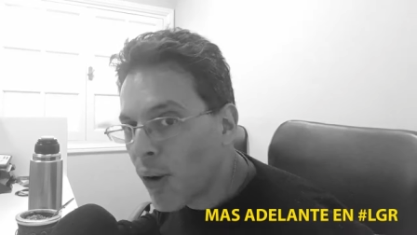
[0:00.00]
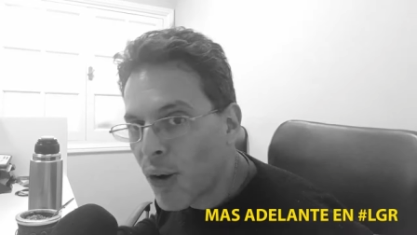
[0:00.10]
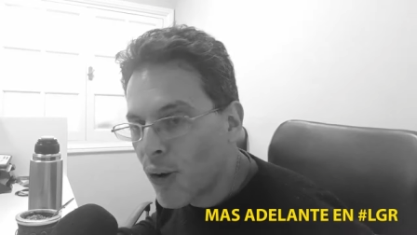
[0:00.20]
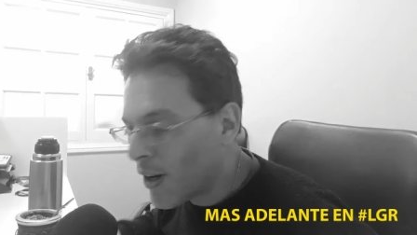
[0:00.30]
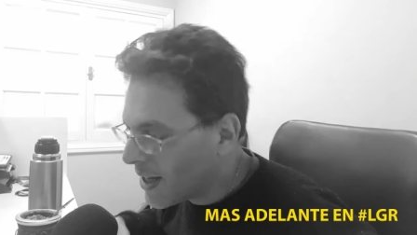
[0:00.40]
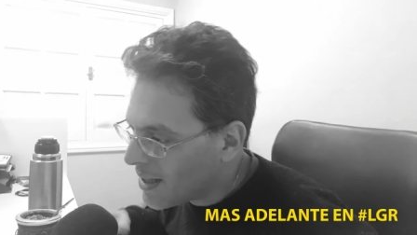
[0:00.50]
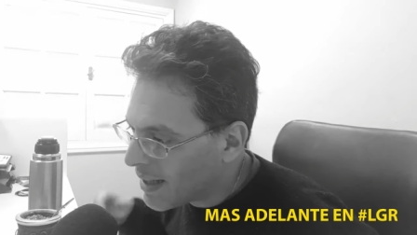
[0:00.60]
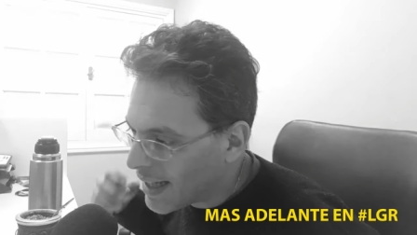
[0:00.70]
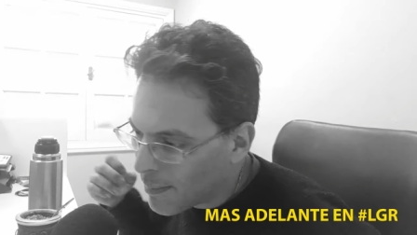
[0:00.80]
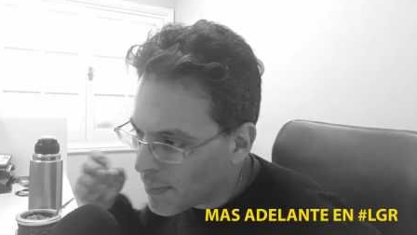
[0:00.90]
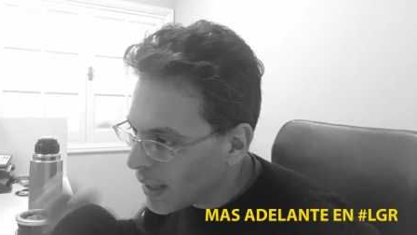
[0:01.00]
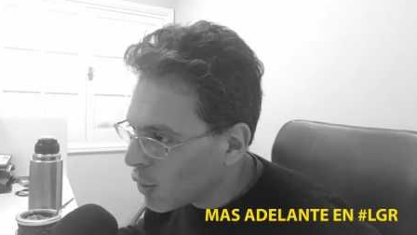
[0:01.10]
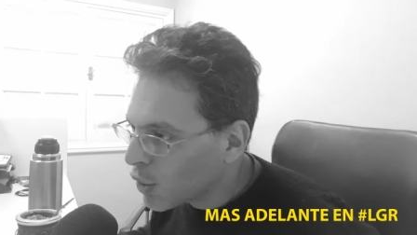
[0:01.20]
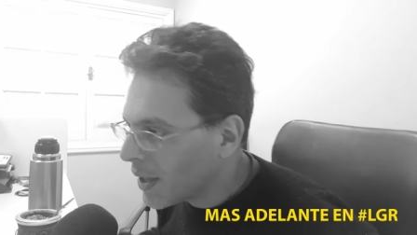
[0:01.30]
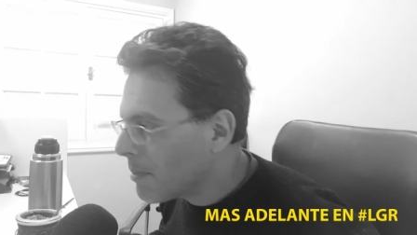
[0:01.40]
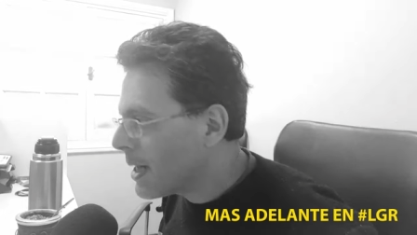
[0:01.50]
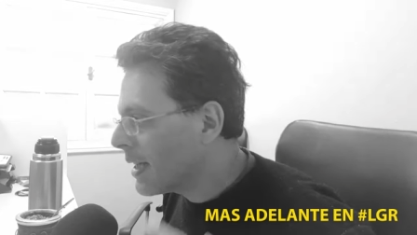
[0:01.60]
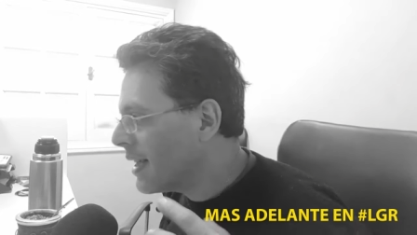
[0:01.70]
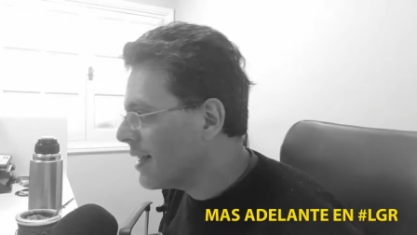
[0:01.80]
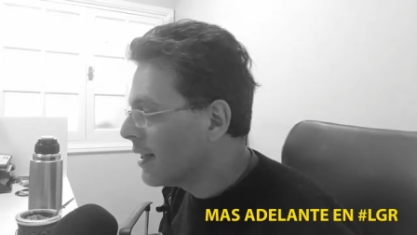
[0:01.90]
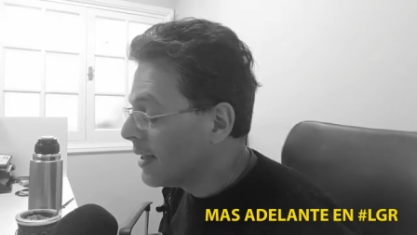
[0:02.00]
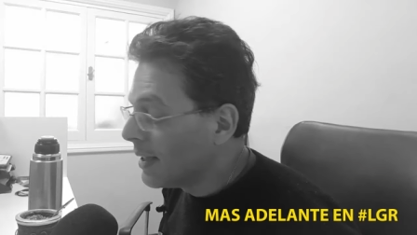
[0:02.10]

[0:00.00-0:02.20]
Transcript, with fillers: los colores y cambiando los temas y,